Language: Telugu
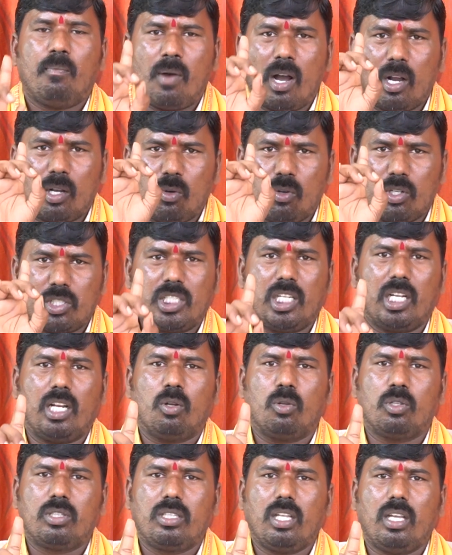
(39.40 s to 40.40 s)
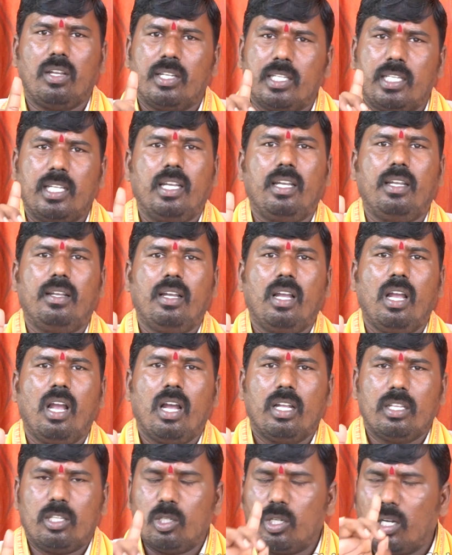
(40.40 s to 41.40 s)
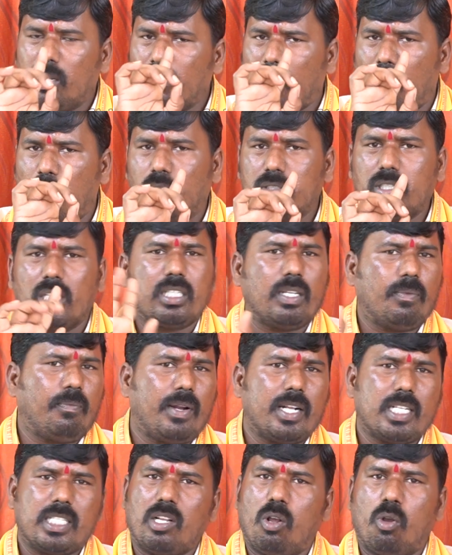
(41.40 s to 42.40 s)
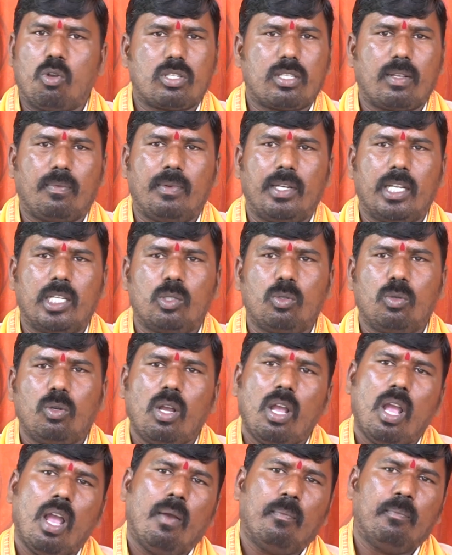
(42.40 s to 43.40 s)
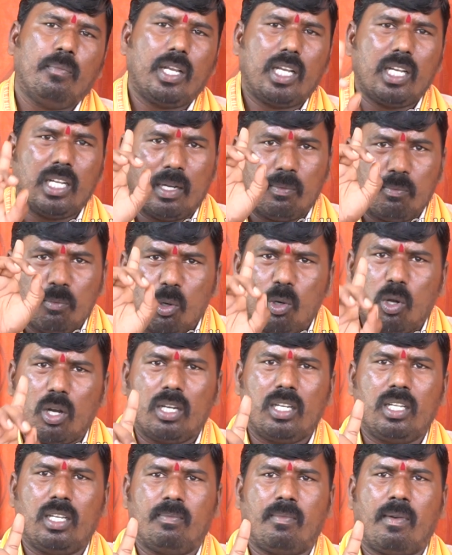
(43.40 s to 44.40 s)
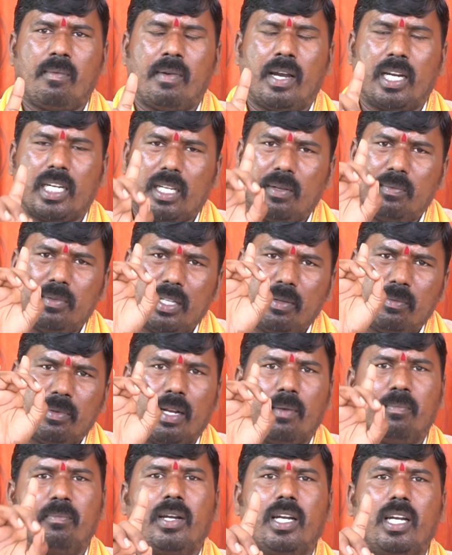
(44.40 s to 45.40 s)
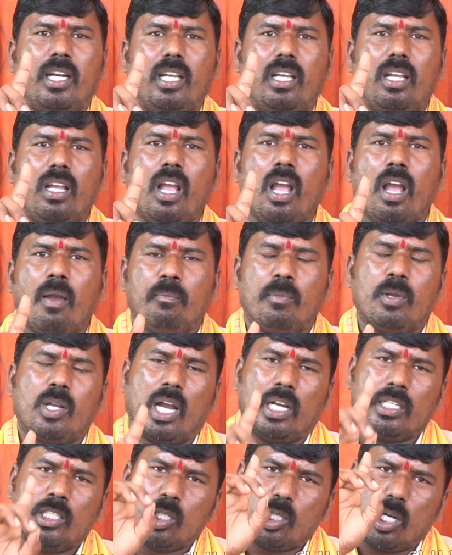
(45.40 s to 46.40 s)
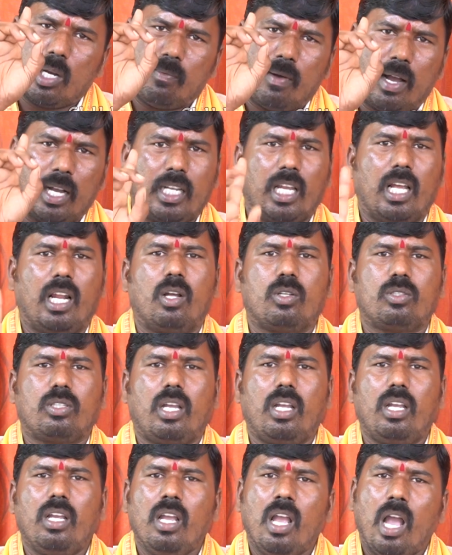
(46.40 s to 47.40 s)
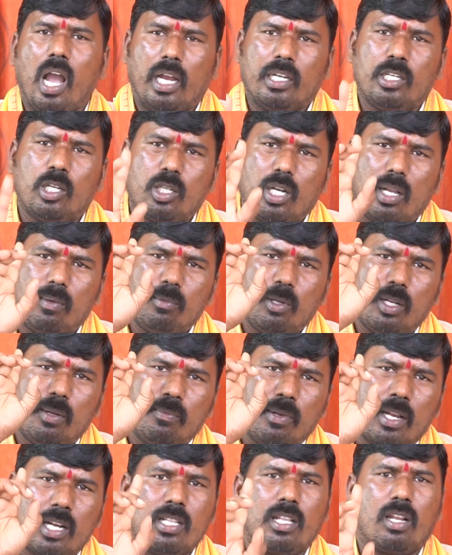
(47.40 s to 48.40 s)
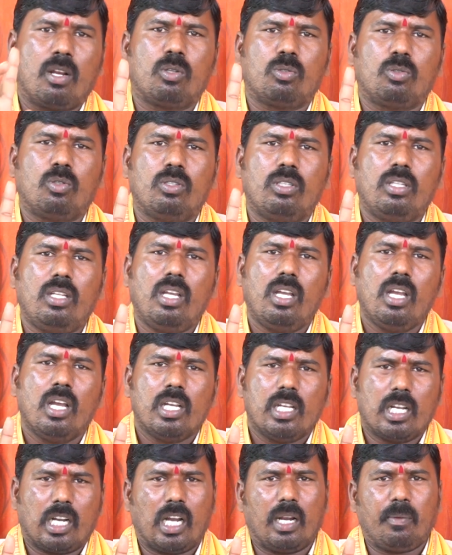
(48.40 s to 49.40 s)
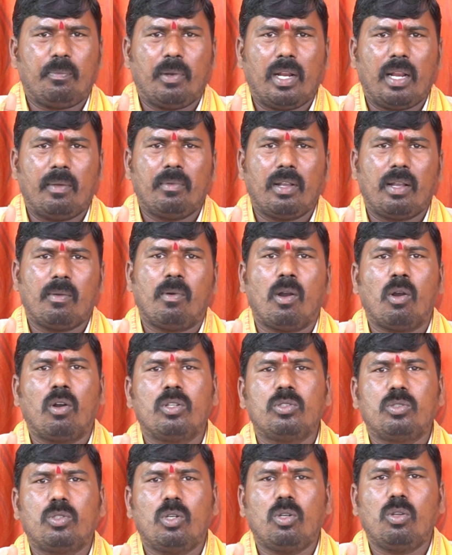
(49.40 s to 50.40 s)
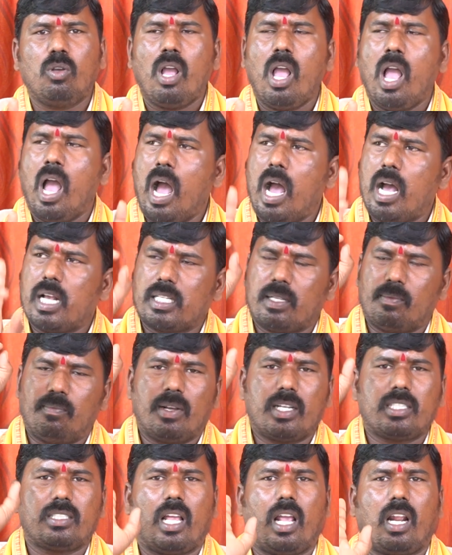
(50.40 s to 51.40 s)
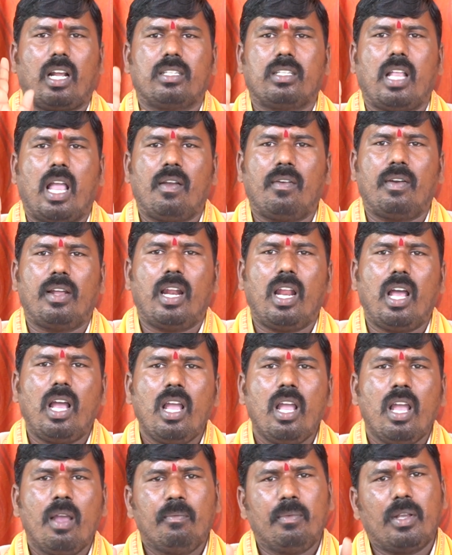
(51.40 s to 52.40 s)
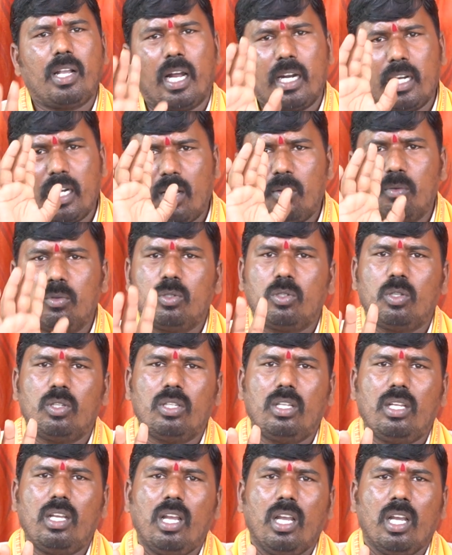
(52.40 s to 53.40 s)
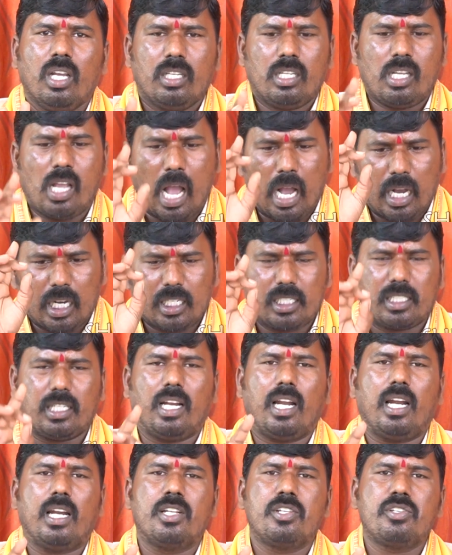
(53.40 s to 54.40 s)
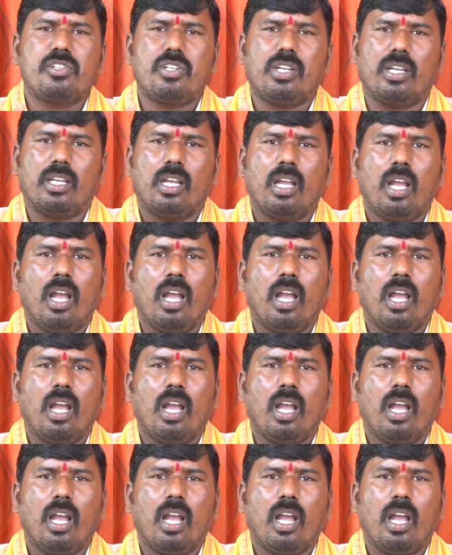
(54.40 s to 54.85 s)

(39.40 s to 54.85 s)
మాకు వచ్చిన వృత్తి ఇది దీంట్లో మేము అవతం చెప్పాల్సిన అవసరం లేదు మీకు నమ్ముకొని మా మాట మీద మీరు నమ్మండి మీకు అన్నింటిలో భాగ్యాలు అవుతాయి అన్నింటిలో మీరు మేలు జరుగుతుంది ఎక్కడిపైన మీకు భగవంతుడు ఆ సమ్మక దయ వల్ల మీకు అండా ఉంటుంది ఈ ఆగస్టు నెల నుంచి